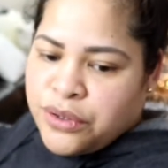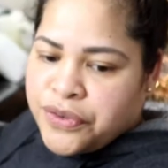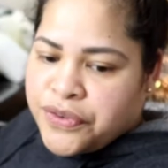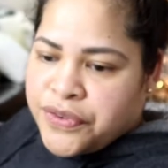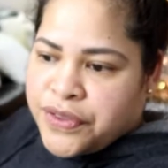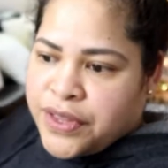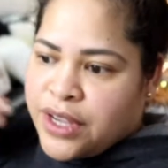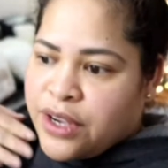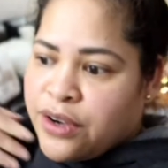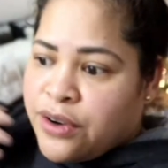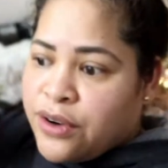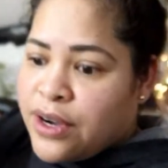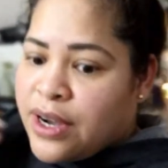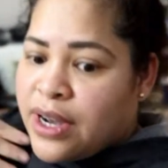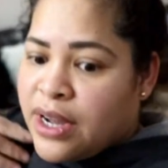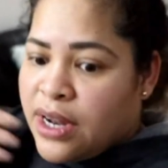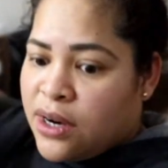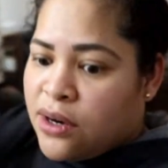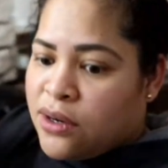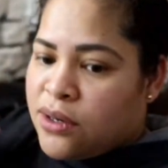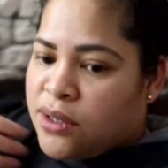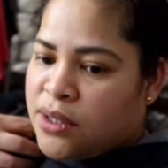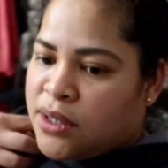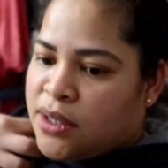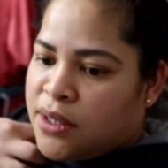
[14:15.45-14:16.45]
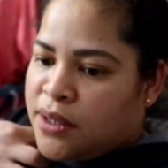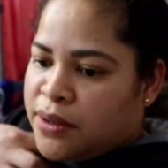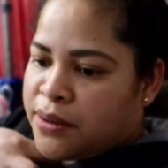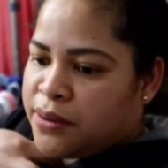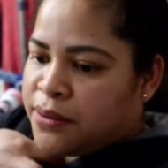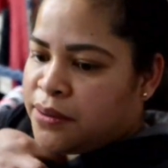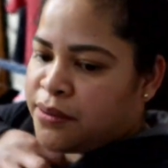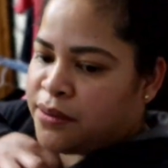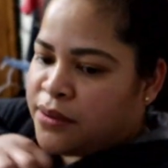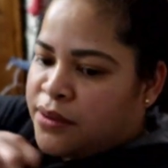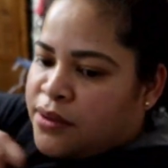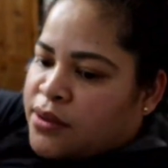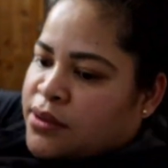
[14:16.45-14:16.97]
Uf, tengo calor.
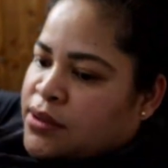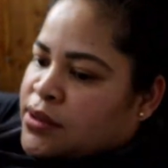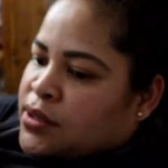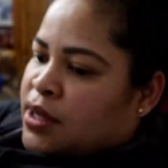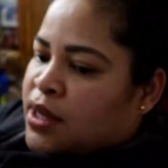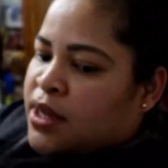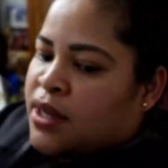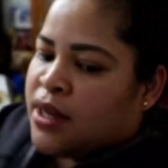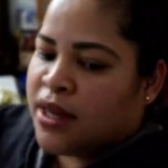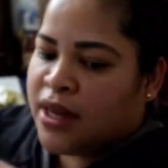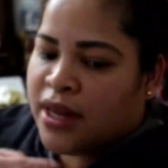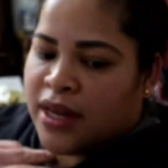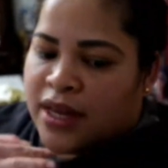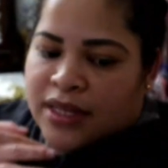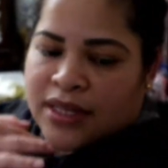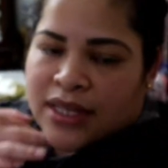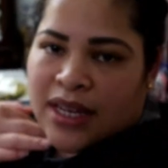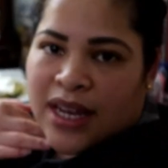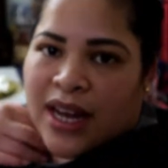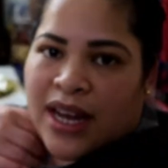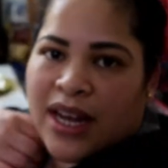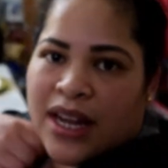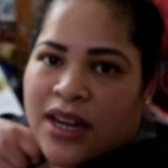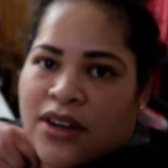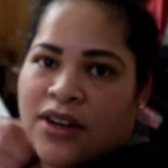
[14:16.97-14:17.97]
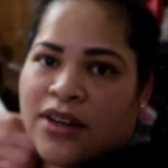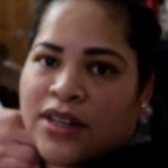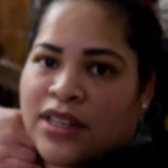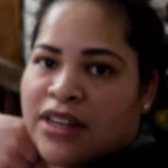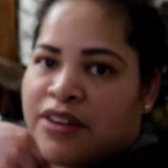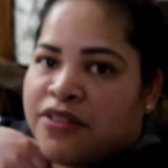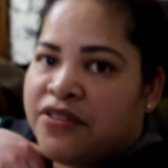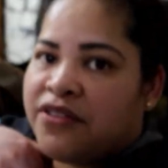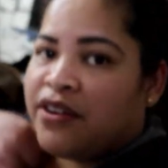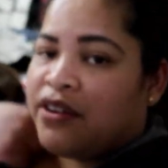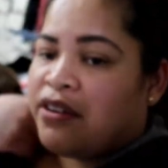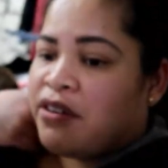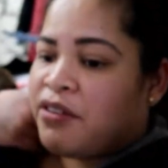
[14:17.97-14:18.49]
¿Hace calor?
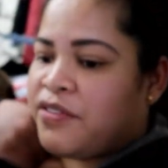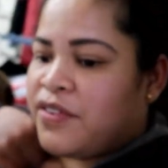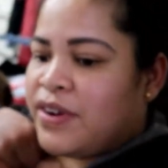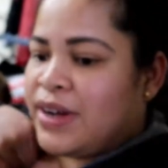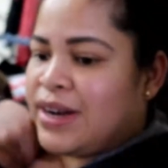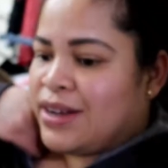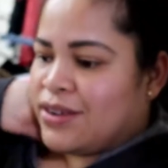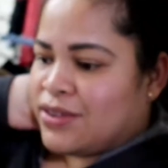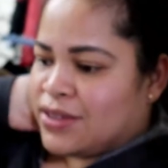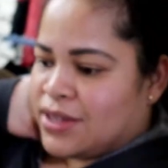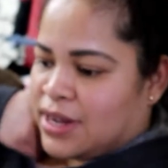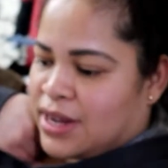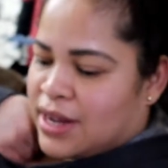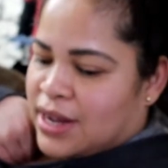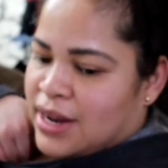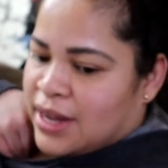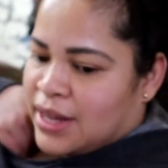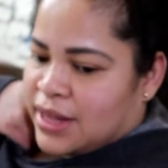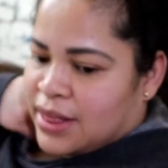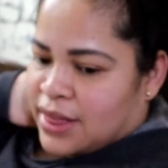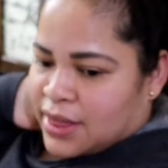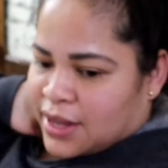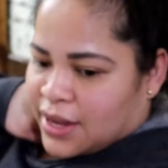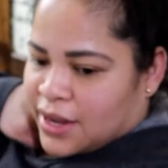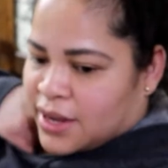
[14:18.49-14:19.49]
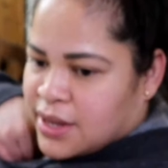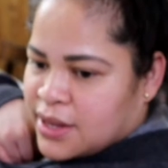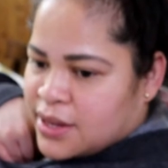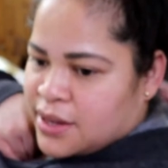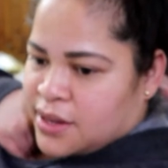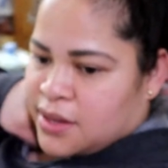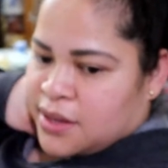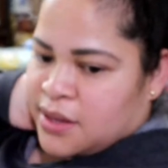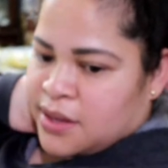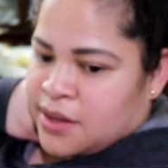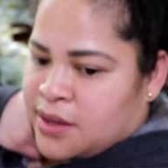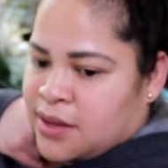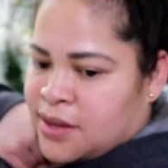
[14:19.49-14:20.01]
¿Está frío afuera? ¿Está caliente?
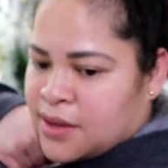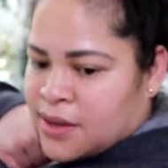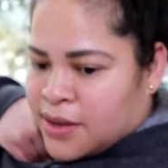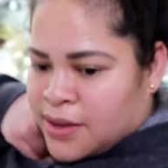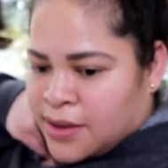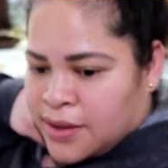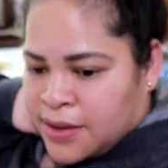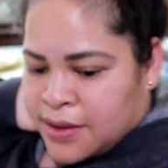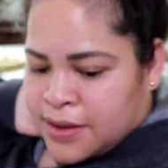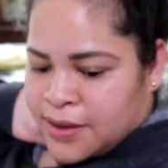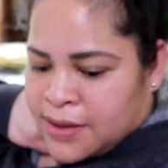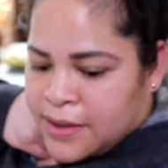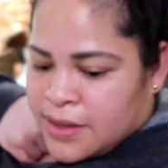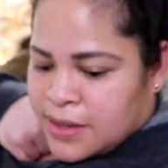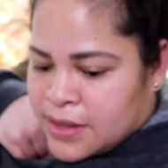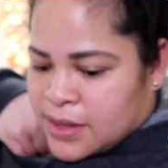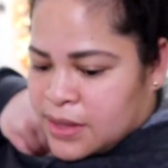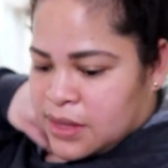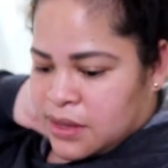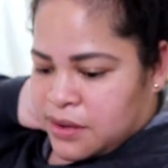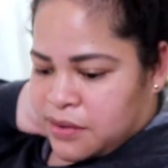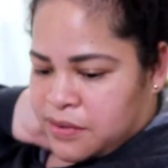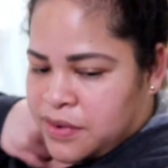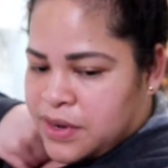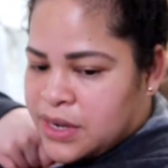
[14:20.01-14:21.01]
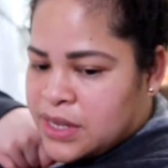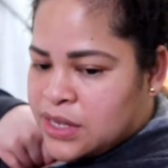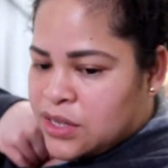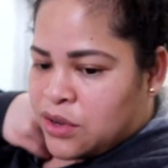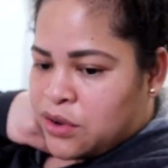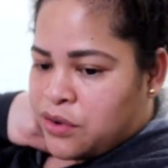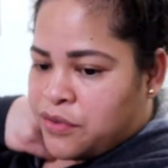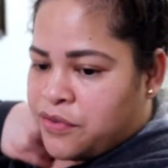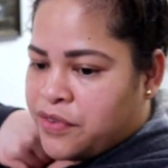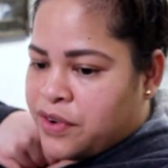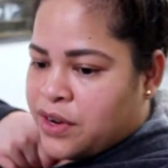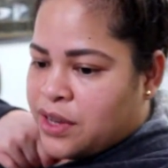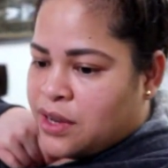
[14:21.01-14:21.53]
Está fresco. ¿Está
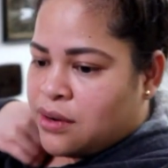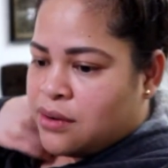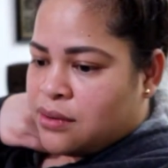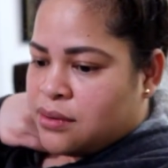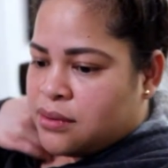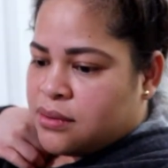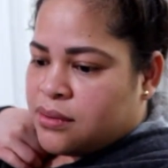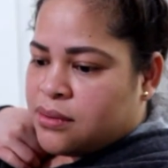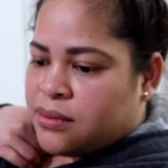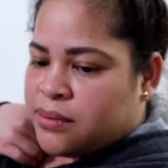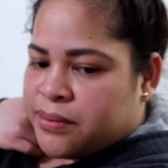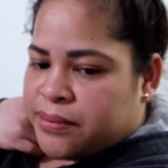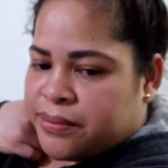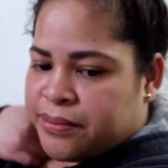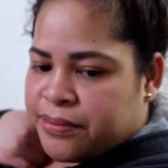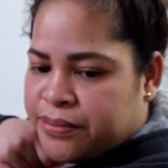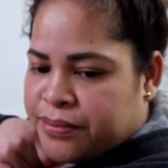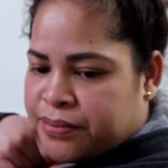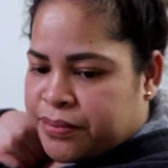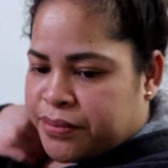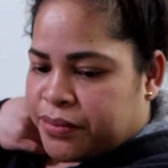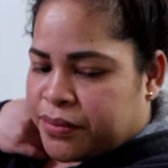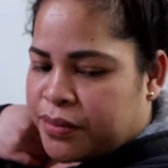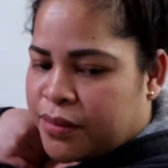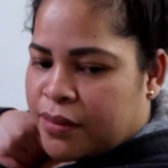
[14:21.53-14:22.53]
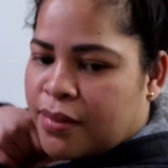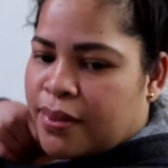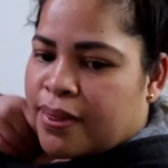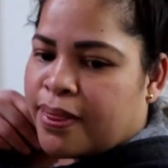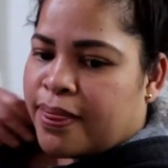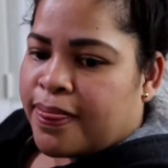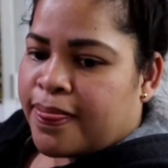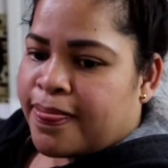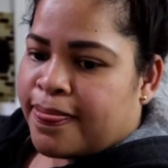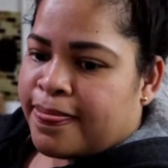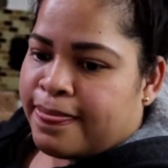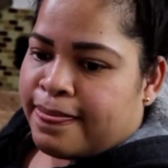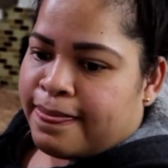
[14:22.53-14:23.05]
fresco, frío?
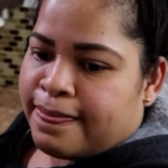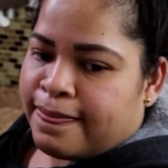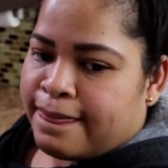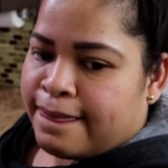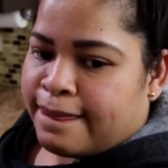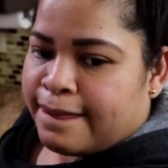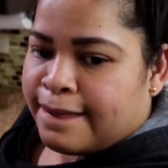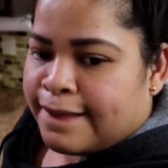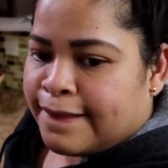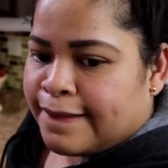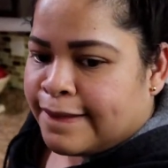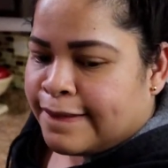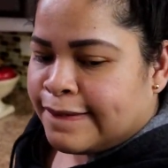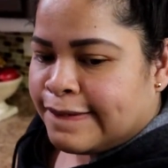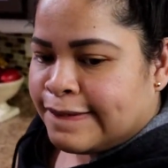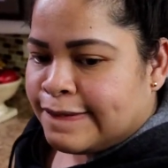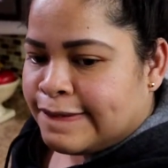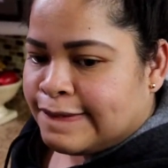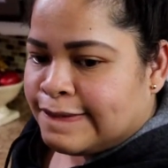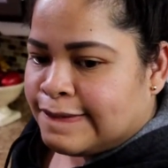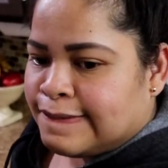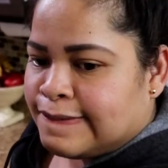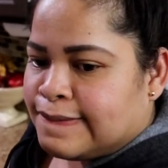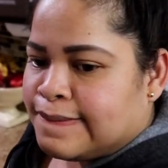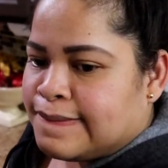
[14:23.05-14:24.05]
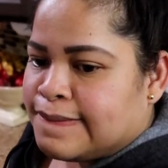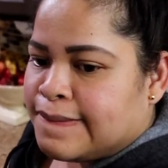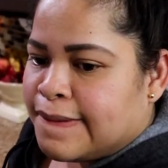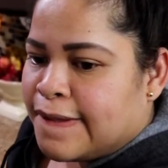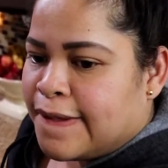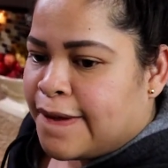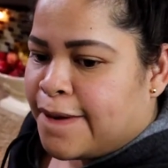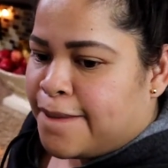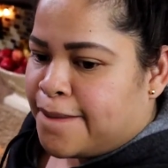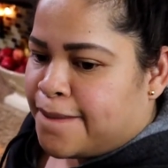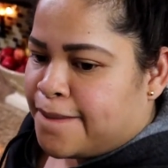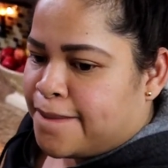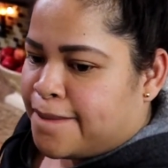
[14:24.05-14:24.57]
Mm, no mucho.
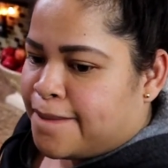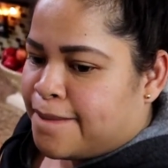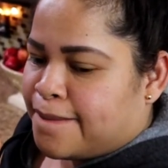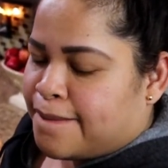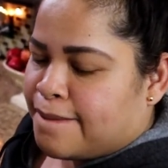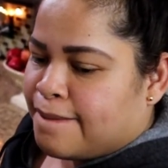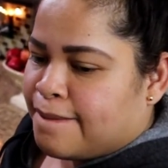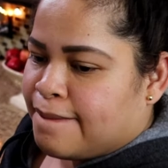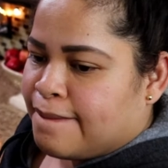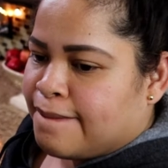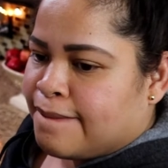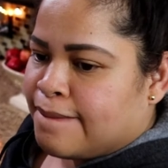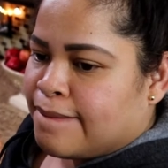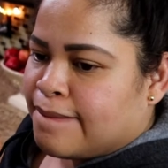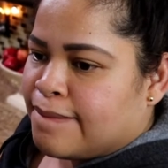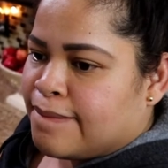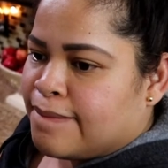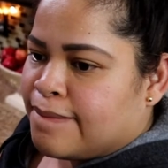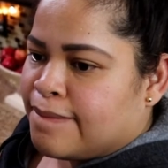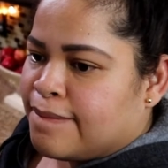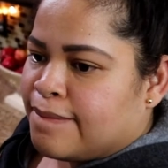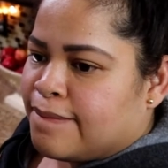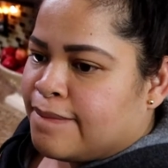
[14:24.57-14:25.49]
No. a poner.